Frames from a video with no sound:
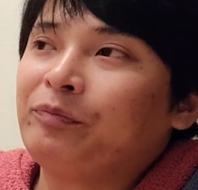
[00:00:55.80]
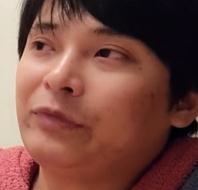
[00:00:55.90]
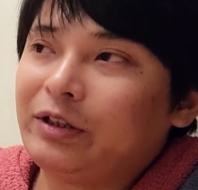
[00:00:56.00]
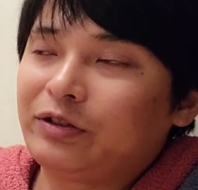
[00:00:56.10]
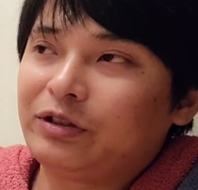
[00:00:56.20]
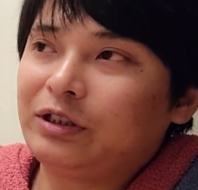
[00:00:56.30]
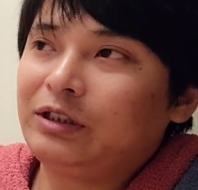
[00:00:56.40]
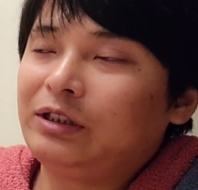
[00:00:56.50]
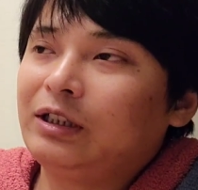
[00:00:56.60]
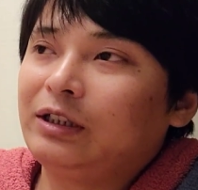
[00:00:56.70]
で、
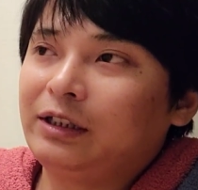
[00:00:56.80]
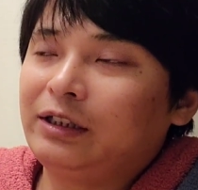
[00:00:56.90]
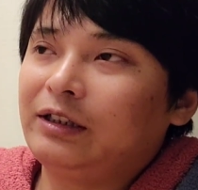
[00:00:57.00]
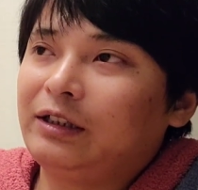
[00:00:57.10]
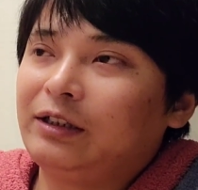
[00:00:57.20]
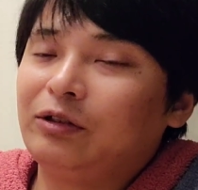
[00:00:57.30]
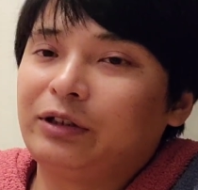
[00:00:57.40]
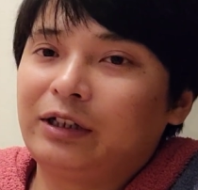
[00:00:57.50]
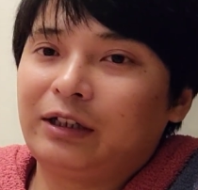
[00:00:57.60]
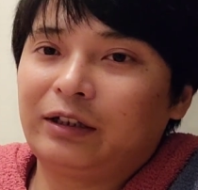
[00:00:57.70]
ツイッター で英語
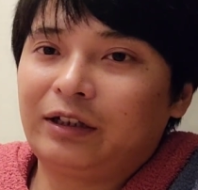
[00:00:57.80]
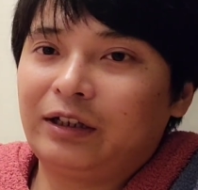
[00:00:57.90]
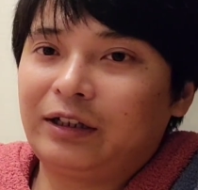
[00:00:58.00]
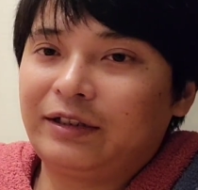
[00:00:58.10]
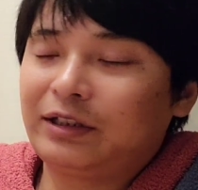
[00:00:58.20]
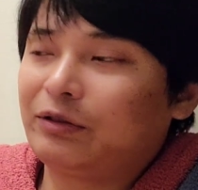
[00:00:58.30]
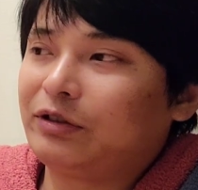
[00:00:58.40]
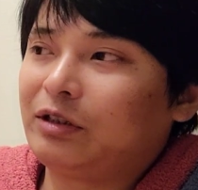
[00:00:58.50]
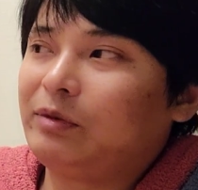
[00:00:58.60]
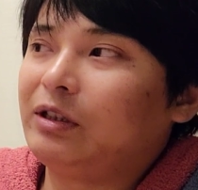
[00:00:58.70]
で、えー、検索
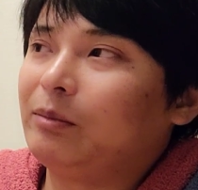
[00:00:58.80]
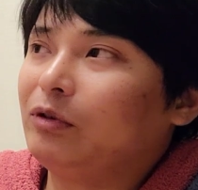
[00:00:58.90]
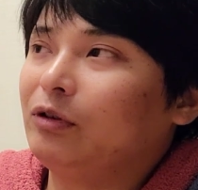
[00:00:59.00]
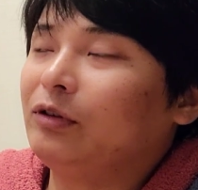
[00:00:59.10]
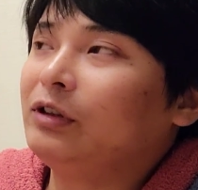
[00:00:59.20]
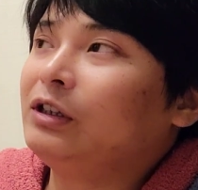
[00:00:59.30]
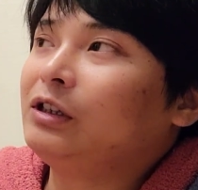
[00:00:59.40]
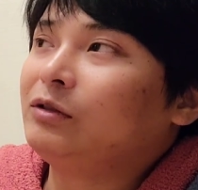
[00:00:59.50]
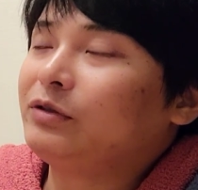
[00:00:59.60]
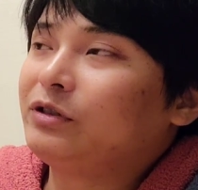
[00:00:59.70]
してみても、
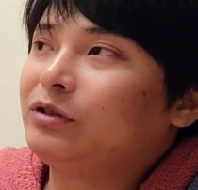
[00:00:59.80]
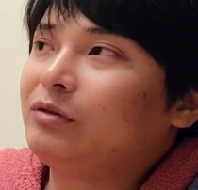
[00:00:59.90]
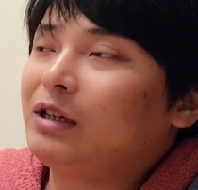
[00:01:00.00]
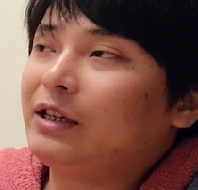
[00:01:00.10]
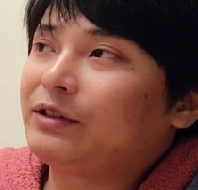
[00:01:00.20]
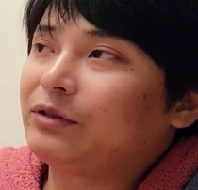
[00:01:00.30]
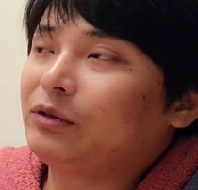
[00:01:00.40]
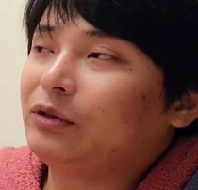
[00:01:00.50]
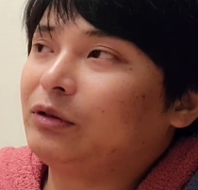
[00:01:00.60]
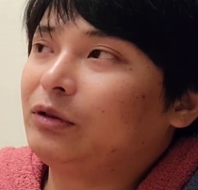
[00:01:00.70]
普通は、そ
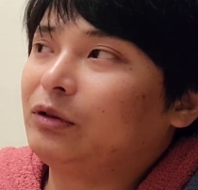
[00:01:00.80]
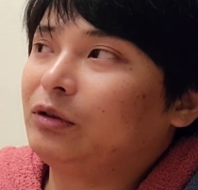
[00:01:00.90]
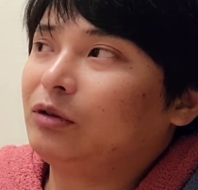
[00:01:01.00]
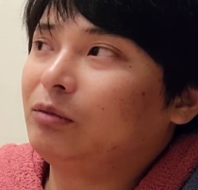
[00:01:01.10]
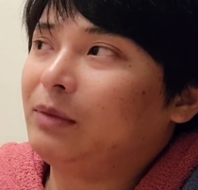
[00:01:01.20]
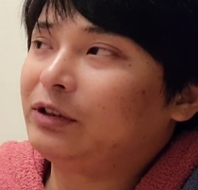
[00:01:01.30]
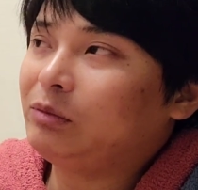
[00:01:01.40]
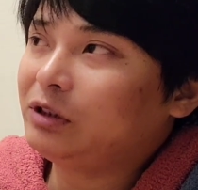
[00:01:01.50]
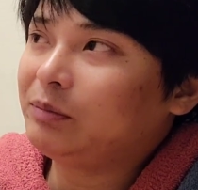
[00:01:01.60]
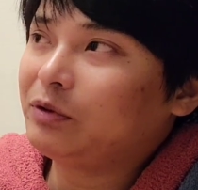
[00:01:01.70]
の、ま
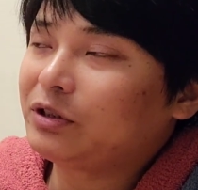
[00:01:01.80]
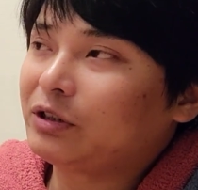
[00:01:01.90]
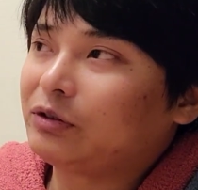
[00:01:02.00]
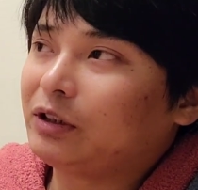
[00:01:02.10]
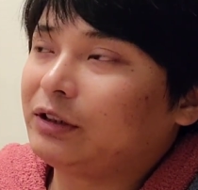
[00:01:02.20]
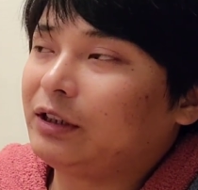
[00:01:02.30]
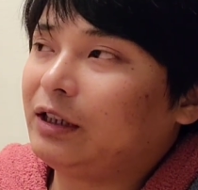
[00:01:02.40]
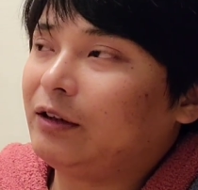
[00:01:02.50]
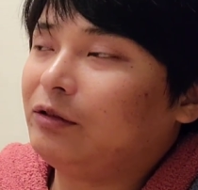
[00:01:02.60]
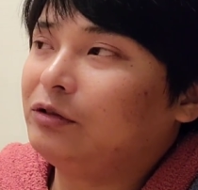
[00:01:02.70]
ともなプロジェクトだった
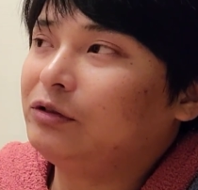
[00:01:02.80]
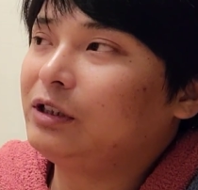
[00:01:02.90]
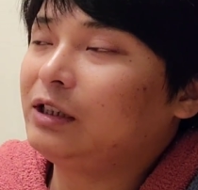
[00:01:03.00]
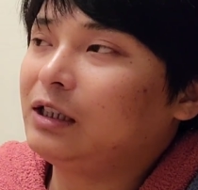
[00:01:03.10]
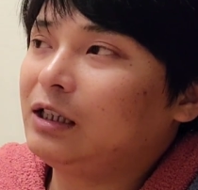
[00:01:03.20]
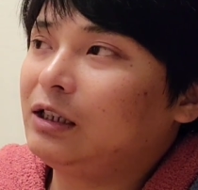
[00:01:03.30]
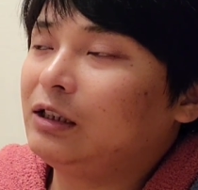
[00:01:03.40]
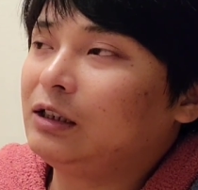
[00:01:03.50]
ら、運営が、